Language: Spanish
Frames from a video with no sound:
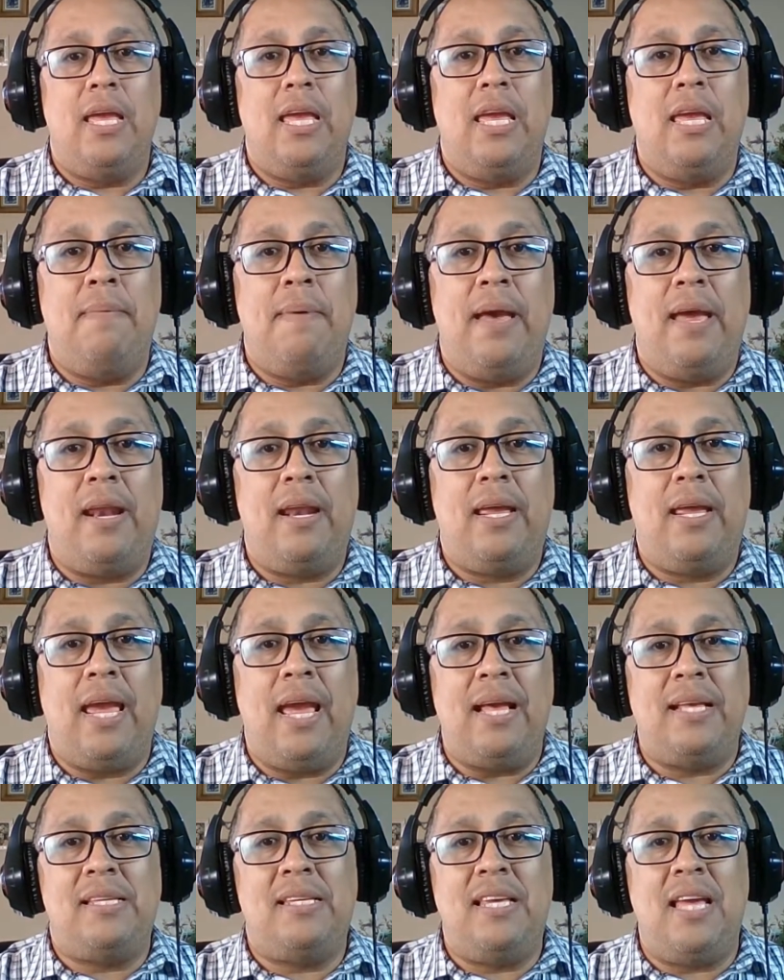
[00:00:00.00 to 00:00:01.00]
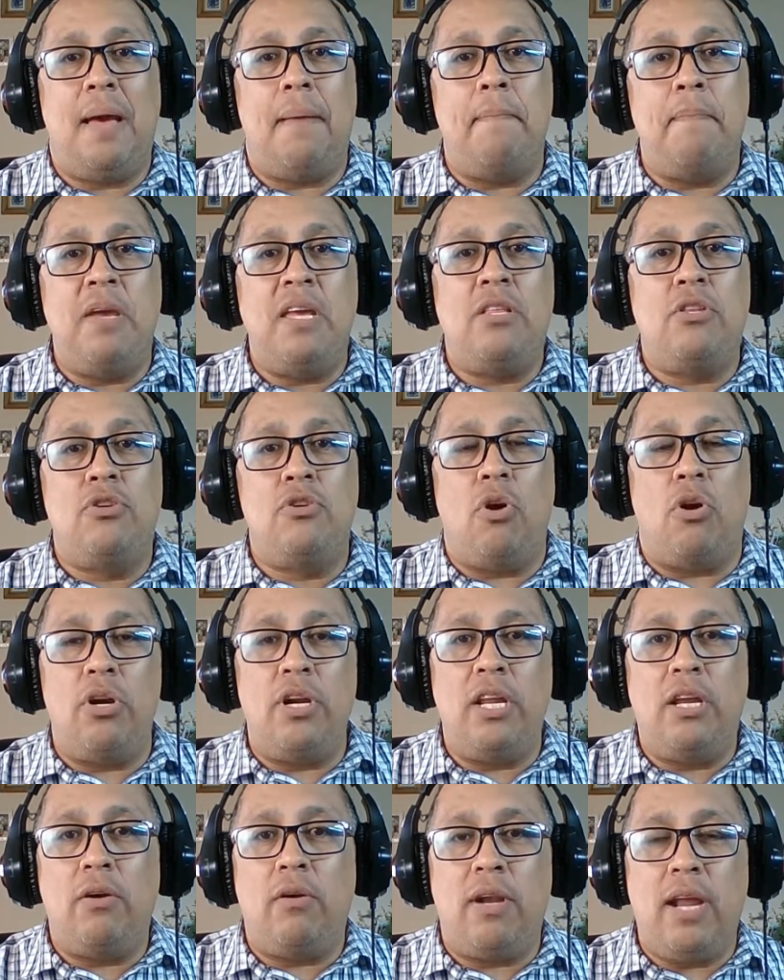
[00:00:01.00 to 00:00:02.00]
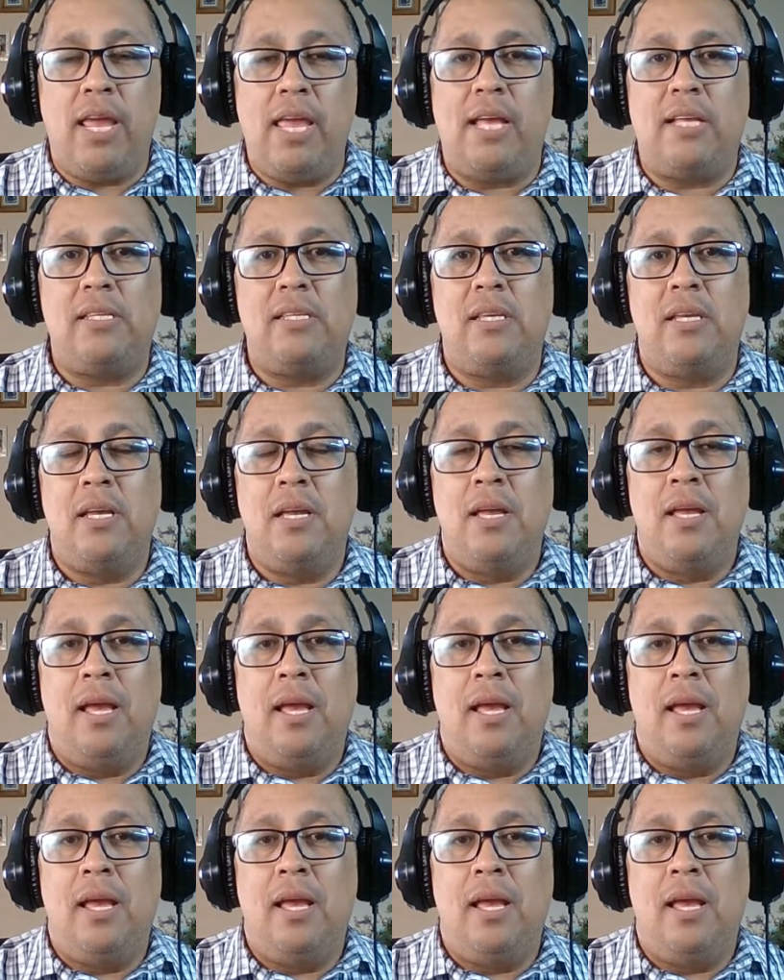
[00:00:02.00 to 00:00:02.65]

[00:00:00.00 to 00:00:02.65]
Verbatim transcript: y ver qué hacía Mid Journey con ellas.